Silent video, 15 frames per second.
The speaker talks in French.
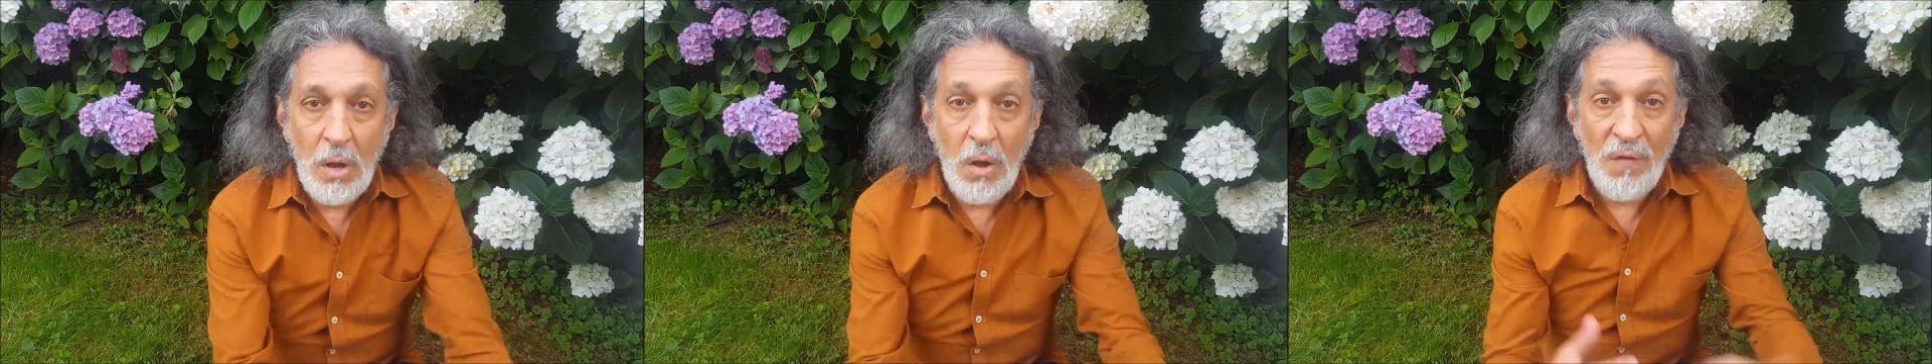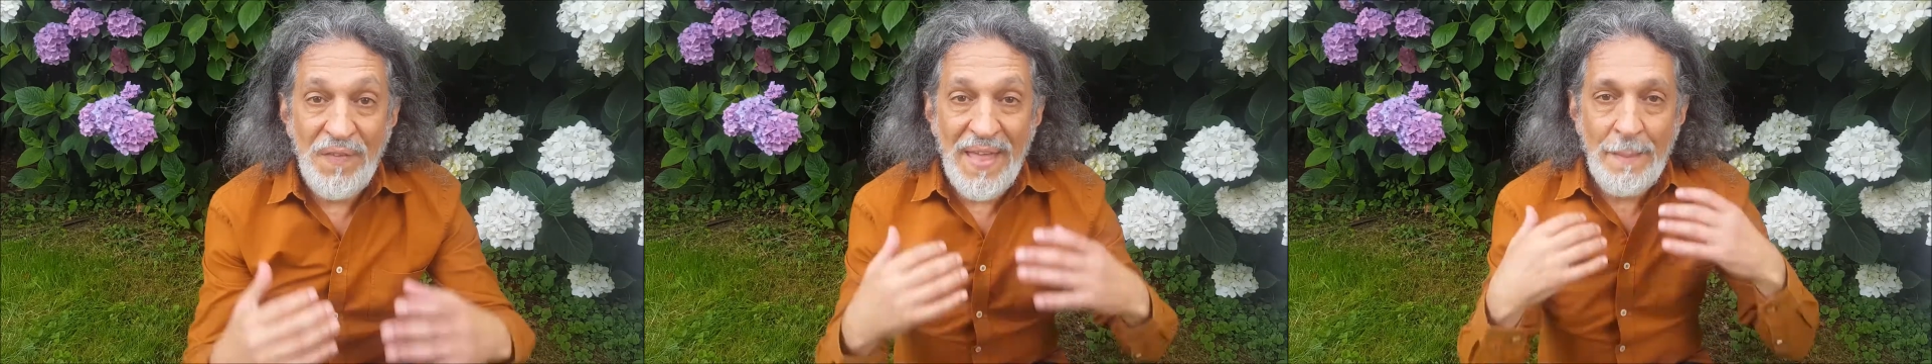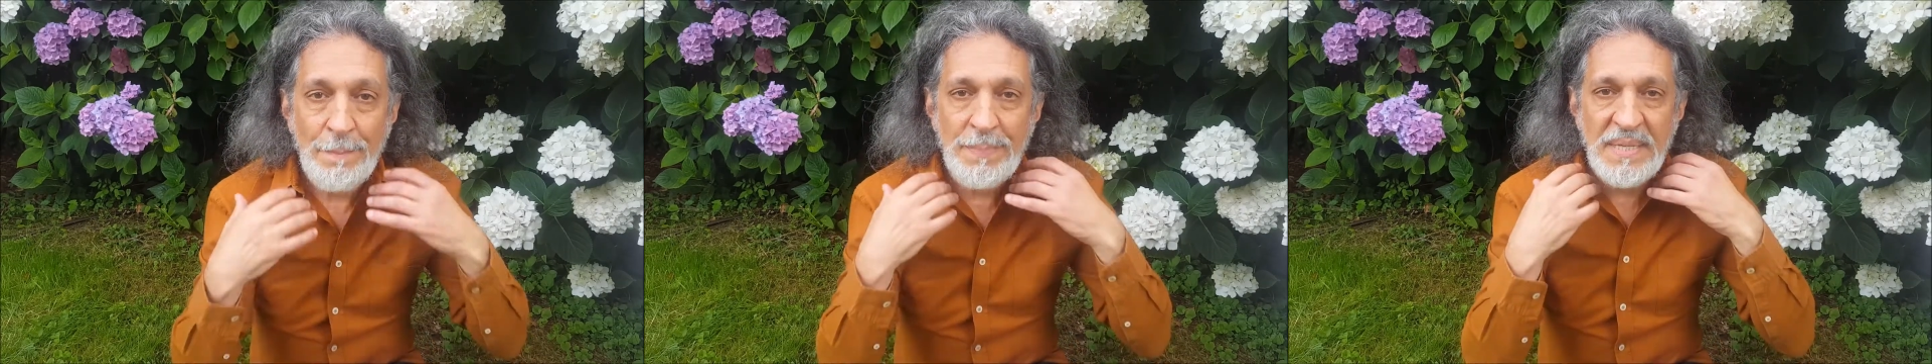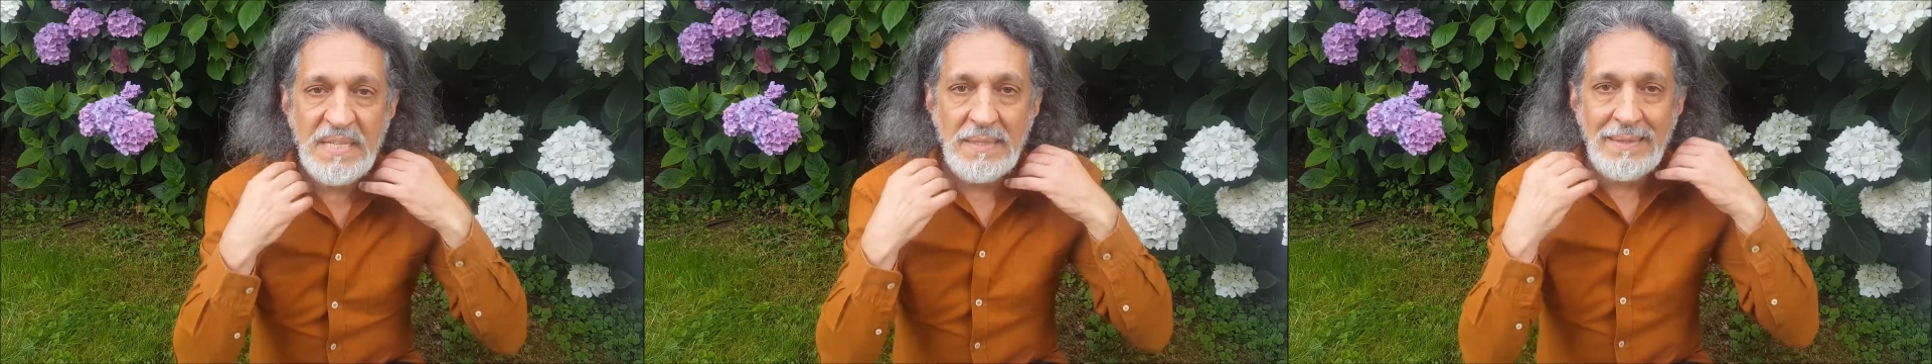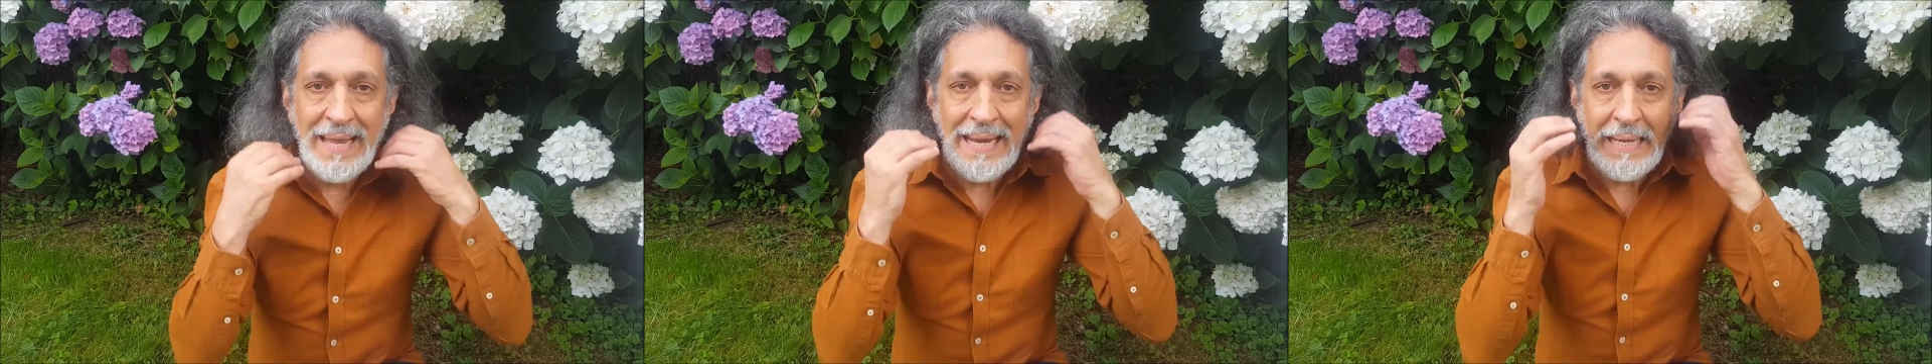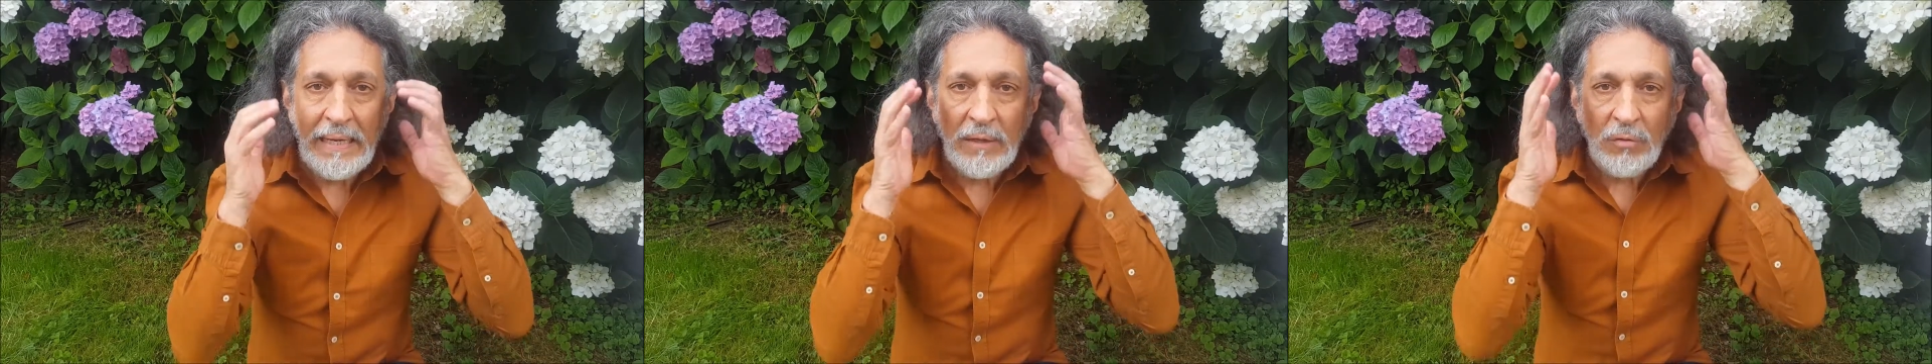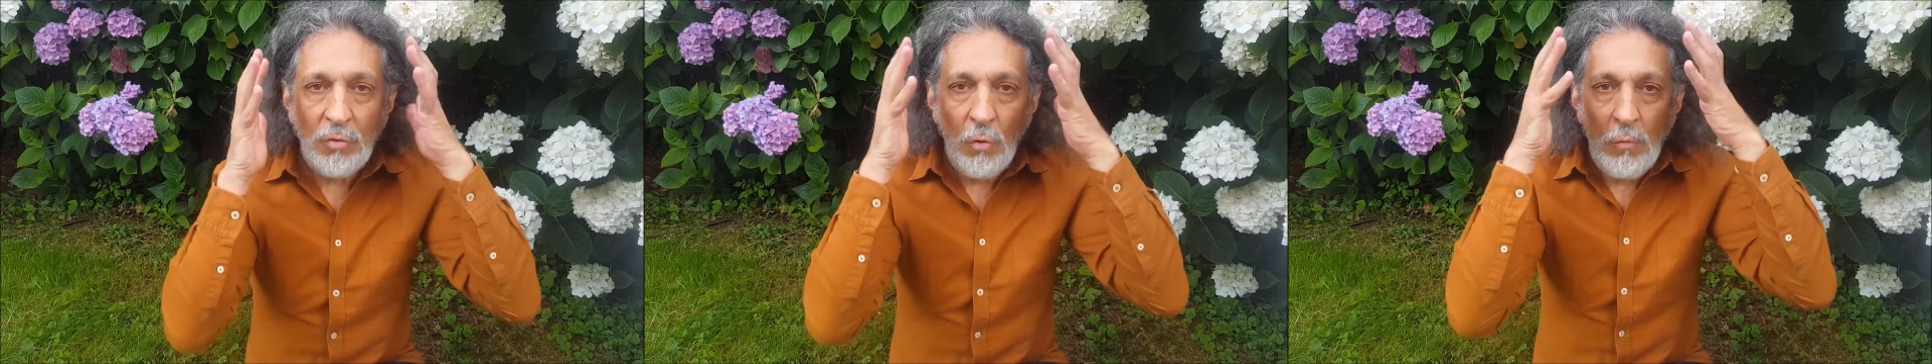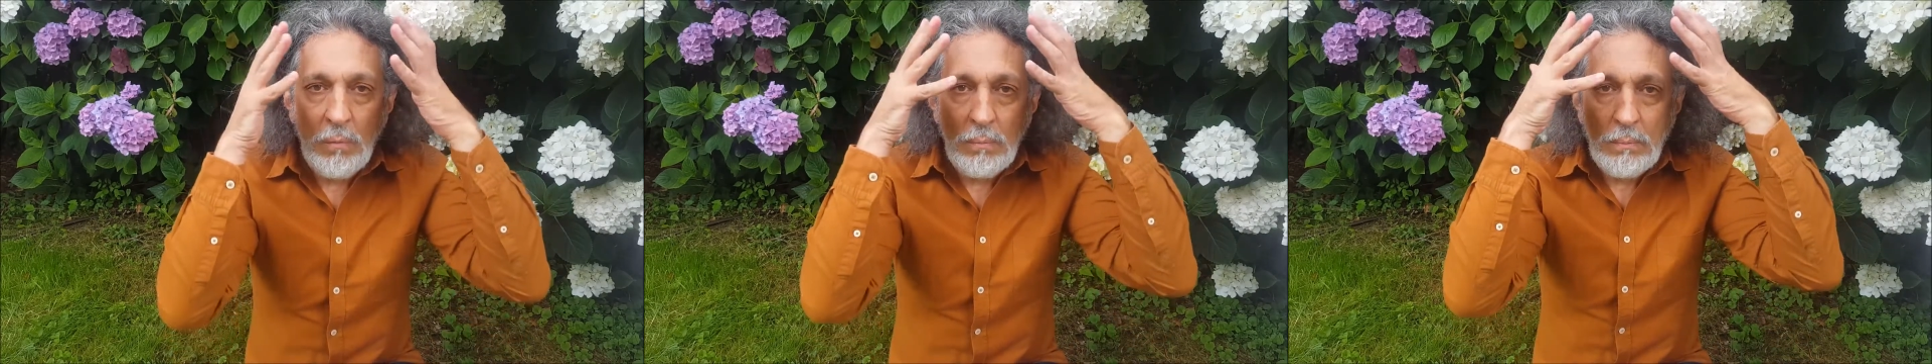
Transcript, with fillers: en habit d'alecton,